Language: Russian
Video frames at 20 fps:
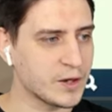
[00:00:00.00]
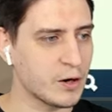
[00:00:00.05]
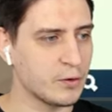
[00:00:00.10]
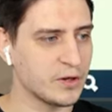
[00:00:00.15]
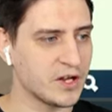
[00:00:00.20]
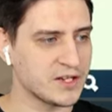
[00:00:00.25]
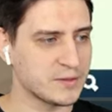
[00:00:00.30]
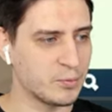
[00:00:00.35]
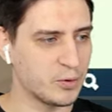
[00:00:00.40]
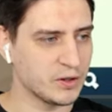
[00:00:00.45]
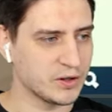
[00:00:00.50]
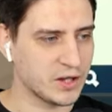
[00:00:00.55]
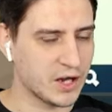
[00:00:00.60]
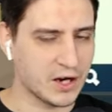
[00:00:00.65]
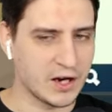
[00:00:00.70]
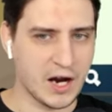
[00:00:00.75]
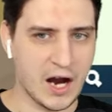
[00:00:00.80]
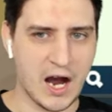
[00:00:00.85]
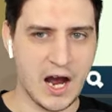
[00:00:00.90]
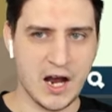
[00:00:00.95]
у нас будет
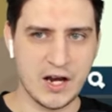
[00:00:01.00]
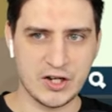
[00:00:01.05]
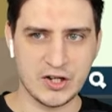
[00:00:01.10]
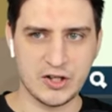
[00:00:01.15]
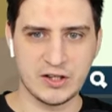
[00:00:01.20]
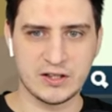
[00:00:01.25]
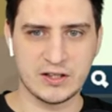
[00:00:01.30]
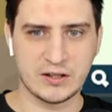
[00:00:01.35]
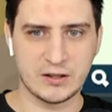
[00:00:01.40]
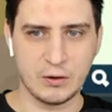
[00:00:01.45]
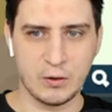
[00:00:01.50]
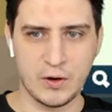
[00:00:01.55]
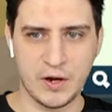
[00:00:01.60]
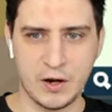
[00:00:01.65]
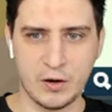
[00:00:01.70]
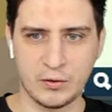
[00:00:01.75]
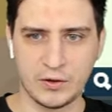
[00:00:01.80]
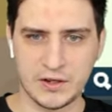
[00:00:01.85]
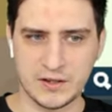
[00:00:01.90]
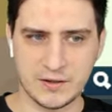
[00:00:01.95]
такая же история.
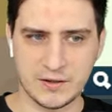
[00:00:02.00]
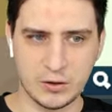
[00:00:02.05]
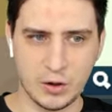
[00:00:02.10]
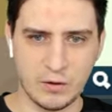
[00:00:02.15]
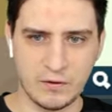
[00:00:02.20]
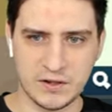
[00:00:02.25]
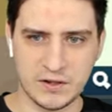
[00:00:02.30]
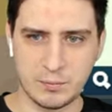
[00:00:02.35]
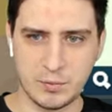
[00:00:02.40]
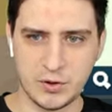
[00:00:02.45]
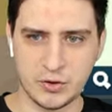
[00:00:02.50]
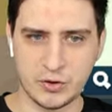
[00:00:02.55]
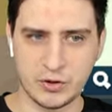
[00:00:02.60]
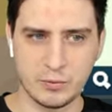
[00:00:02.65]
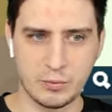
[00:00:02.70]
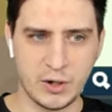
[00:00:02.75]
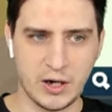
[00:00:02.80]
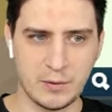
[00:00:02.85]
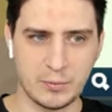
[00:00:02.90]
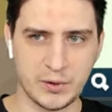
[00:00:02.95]
У нас снова спишут
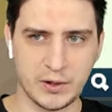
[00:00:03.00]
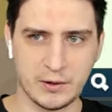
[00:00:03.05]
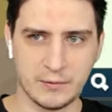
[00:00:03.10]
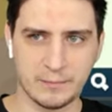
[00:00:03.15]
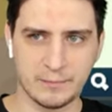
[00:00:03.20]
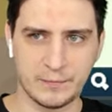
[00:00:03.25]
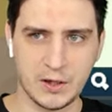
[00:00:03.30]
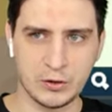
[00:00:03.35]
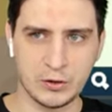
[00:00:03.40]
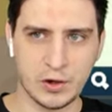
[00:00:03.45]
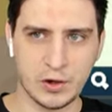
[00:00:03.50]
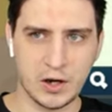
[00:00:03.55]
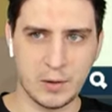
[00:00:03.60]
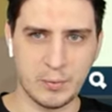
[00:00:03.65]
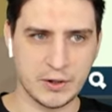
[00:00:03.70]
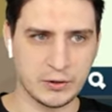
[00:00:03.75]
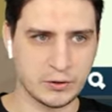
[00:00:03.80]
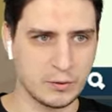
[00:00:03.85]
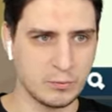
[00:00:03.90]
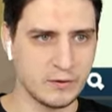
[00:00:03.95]
бабки. И только
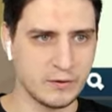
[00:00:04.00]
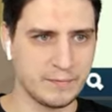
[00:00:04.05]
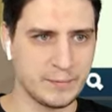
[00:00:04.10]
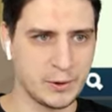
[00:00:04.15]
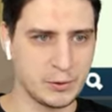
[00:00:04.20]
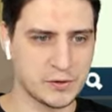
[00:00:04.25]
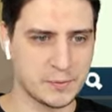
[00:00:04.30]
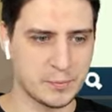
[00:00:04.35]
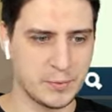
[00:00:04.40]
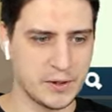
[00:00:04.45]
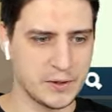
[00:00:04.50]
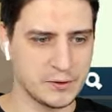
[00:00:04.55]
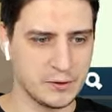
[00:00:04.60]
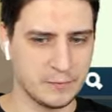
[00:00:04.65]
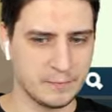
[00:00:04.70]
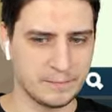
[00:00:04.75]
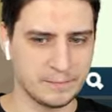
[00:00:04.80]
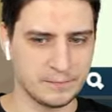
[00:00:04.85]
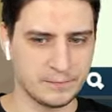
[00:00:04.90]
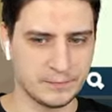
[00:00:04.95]
потом мы в плюс
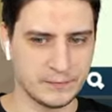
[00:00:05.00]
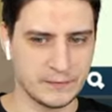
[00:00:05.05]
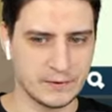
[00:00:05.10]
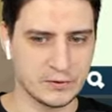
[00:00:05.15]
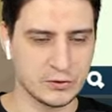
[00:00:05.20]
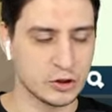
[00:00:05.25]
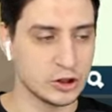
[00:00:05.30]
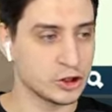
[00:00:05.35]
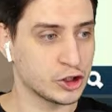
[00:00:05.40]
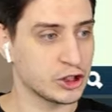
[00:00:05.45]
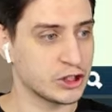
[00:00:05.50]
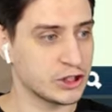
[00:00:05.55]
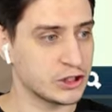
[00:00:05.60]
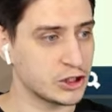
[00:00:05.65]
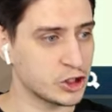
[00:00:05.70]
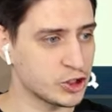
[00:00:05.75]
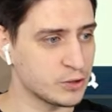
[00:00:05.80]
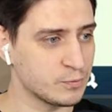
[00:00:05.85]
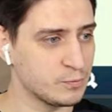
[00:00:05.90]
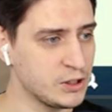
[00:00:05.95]
пойдем. Это
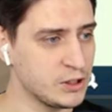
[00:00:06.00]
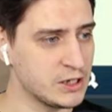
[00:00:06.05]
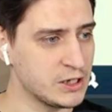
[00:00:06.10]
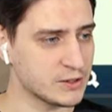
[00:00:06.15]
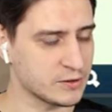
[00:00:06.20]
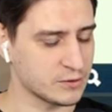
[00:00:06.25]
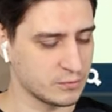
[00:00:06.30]
кошмар!